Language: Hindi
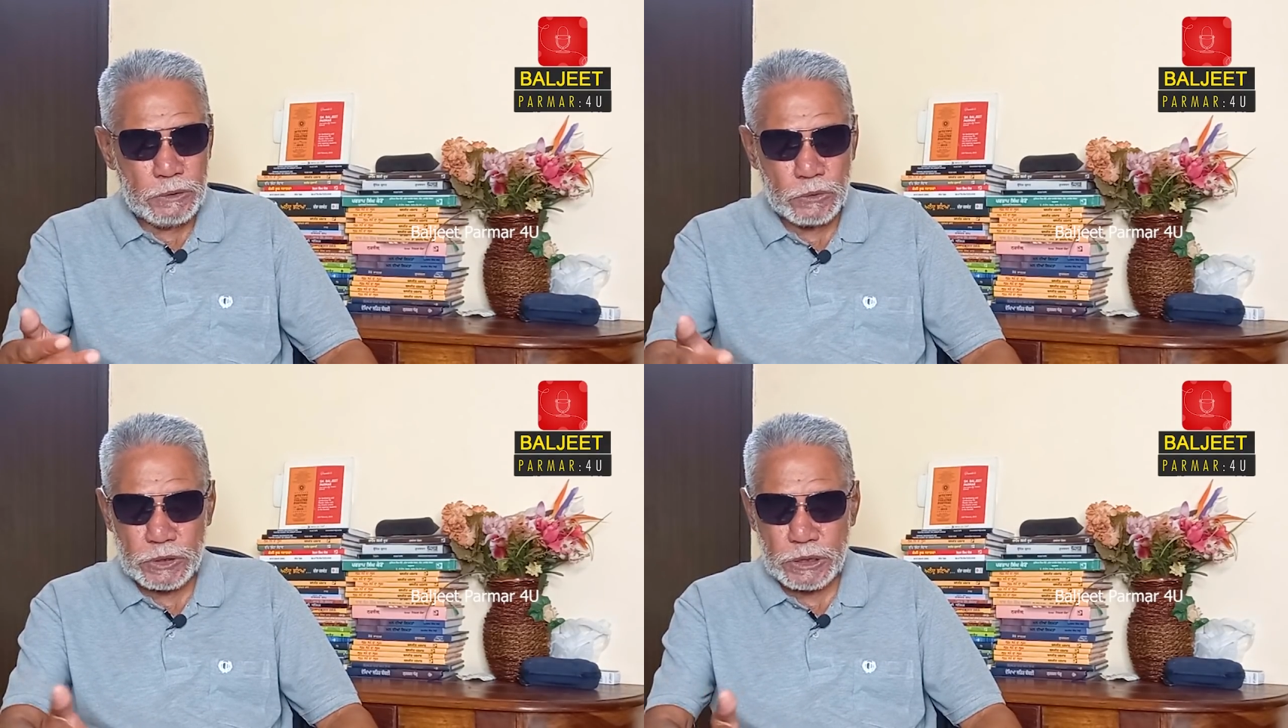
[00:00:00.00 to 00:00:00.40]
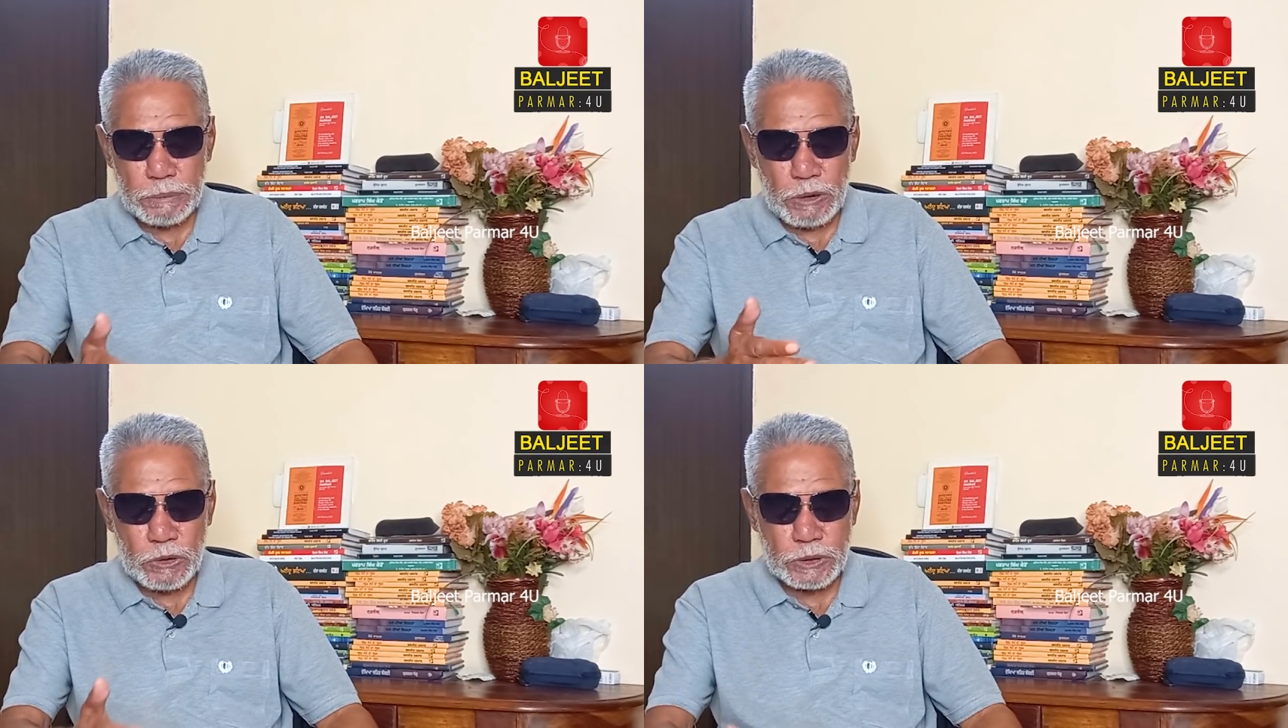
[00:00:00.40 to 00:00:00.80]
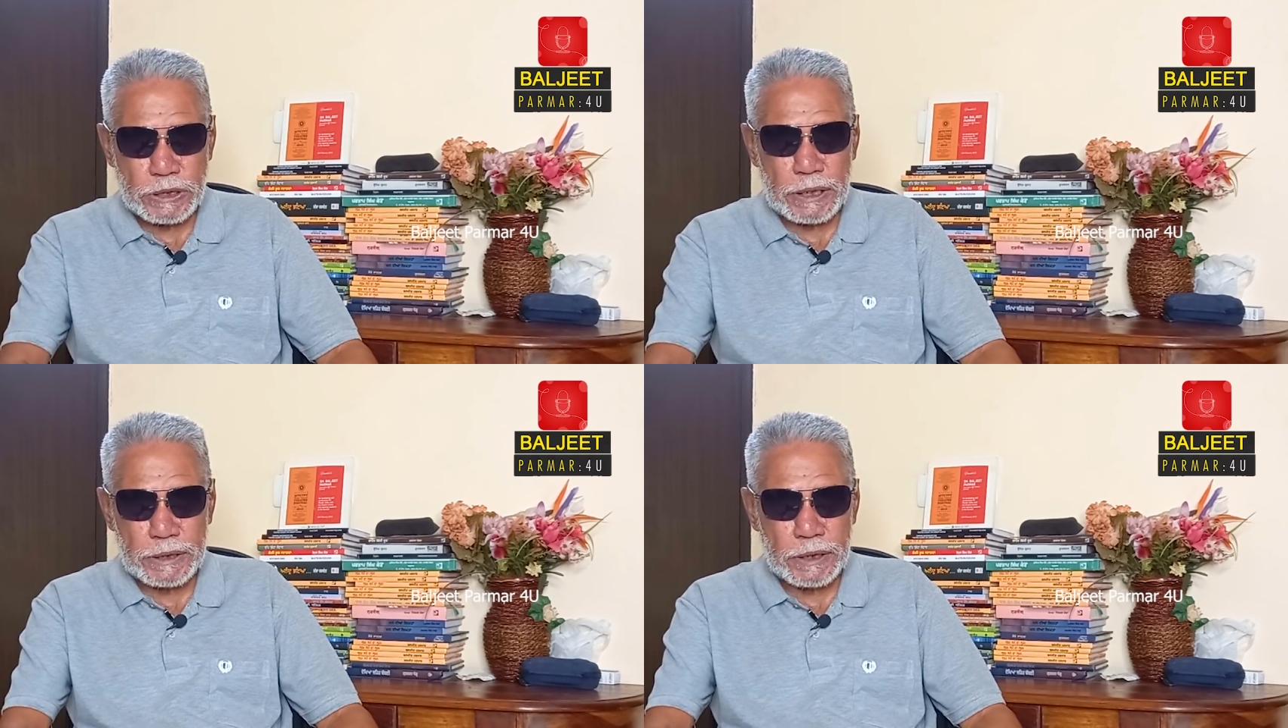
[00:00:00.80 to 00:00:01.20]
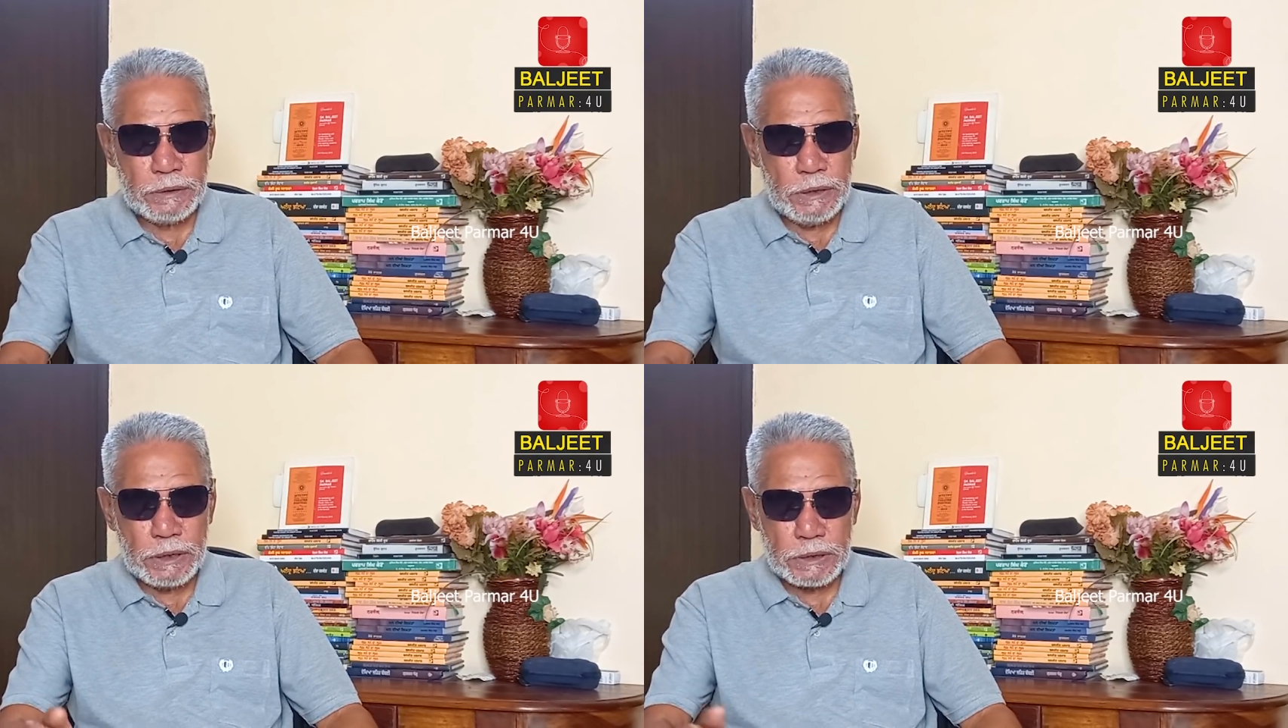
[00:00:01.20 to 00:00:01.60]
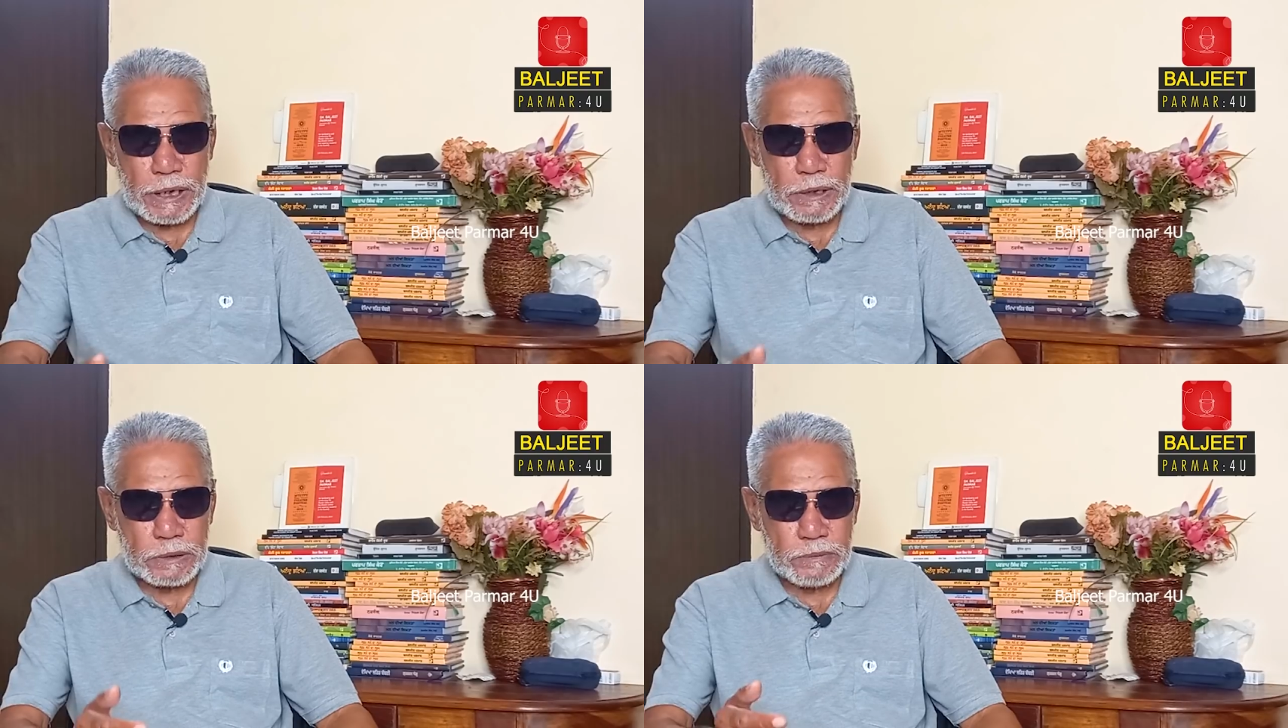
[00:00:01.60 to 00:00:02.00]
उनसे बहुत ज़्यादा
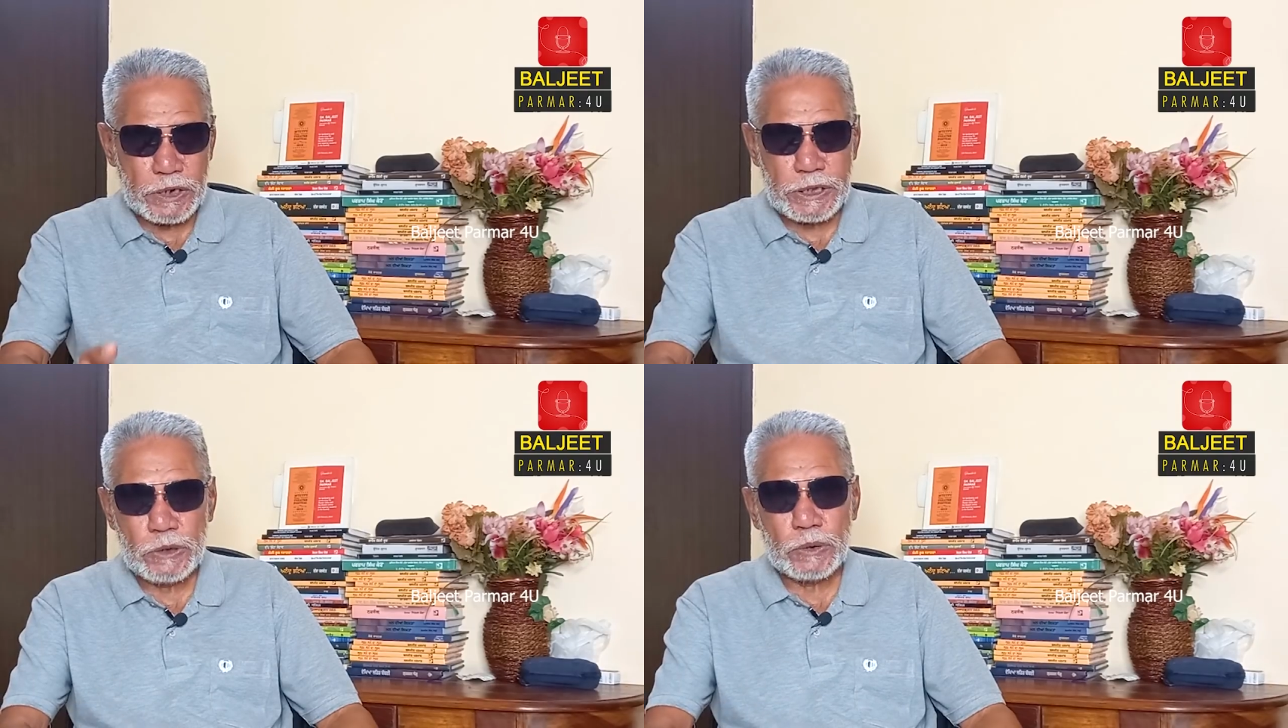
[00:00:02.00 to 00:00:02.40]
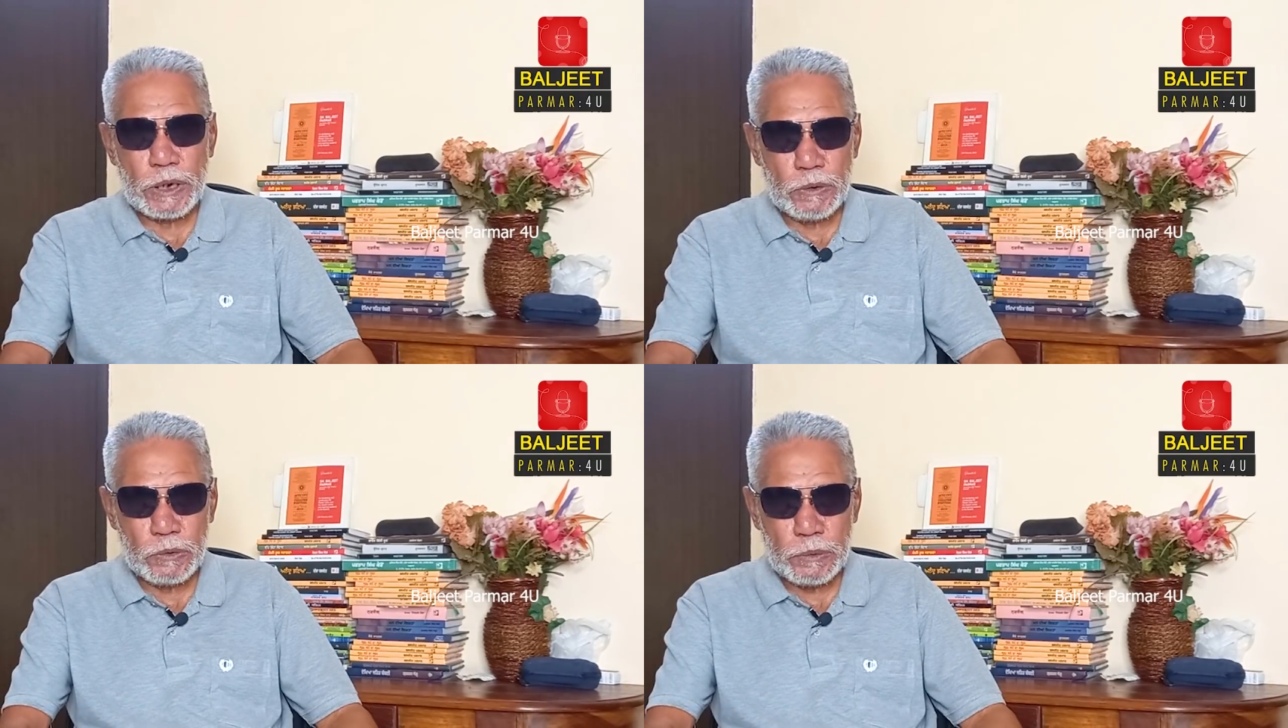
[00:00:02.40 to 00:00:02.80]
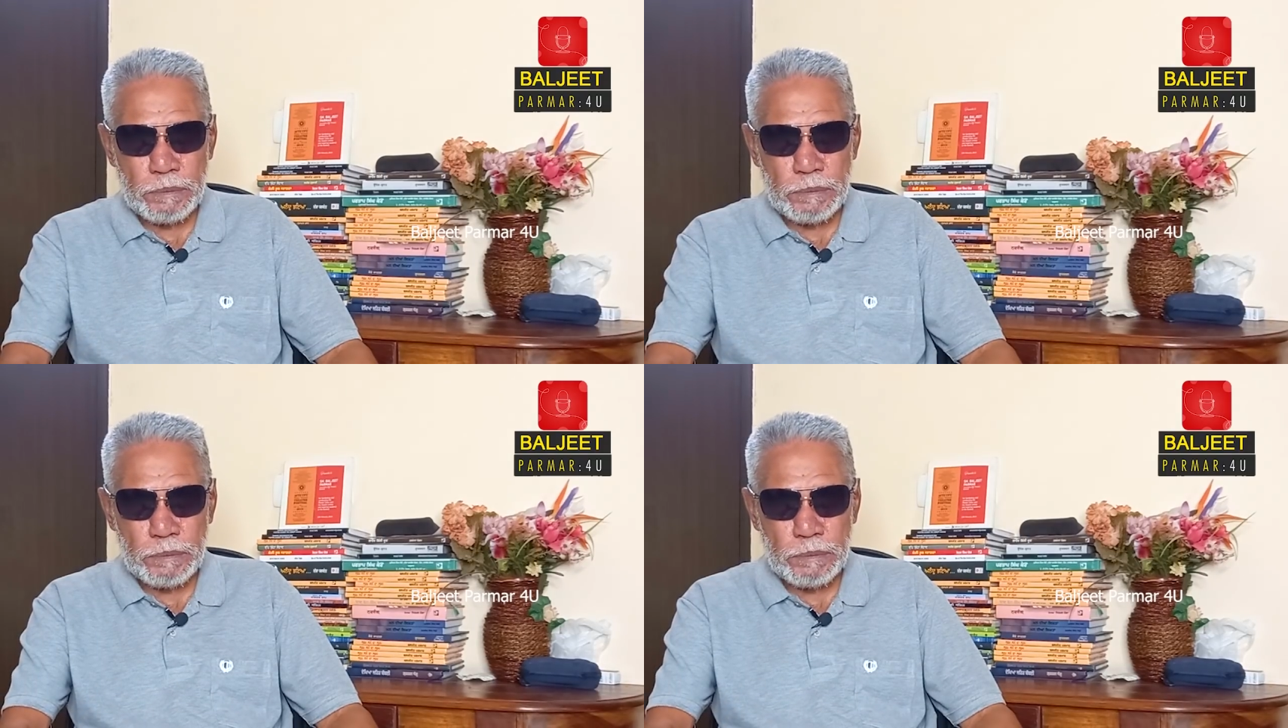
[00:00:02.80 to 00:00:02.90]
ताकतवर क्यों ना हो